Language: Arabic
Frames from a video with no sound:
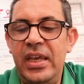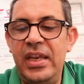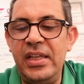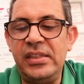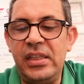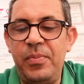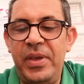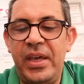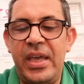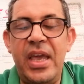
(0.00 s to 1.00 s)
إن
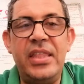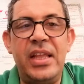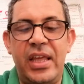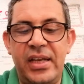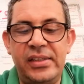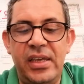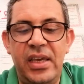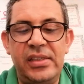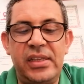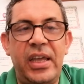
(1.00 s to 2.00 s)
تطبيق هذه
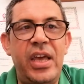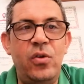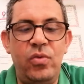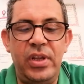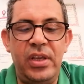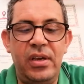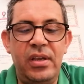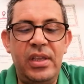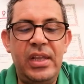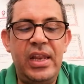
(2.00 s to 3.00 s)
الخصائص
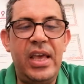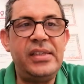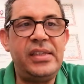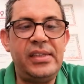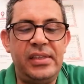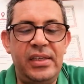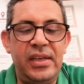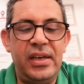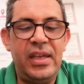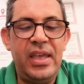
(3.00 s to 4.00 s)
القانونية
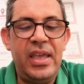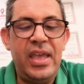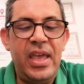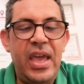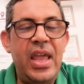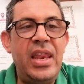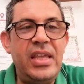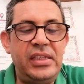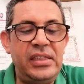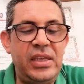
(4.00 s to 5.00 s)
الأساسية
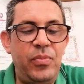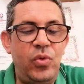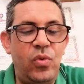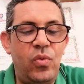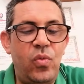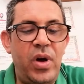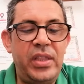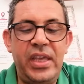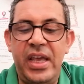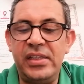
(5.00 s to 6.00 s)
التي تبدو
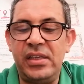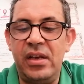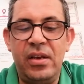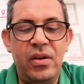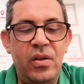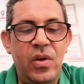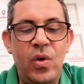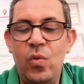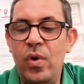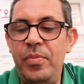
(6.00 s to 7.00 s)
واضحة
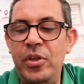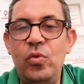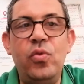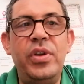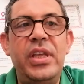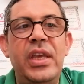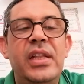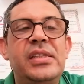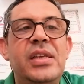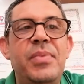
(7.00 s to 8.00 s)
وبدون
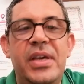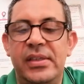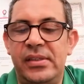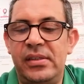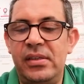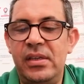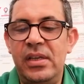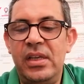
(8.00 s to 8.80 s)
التباس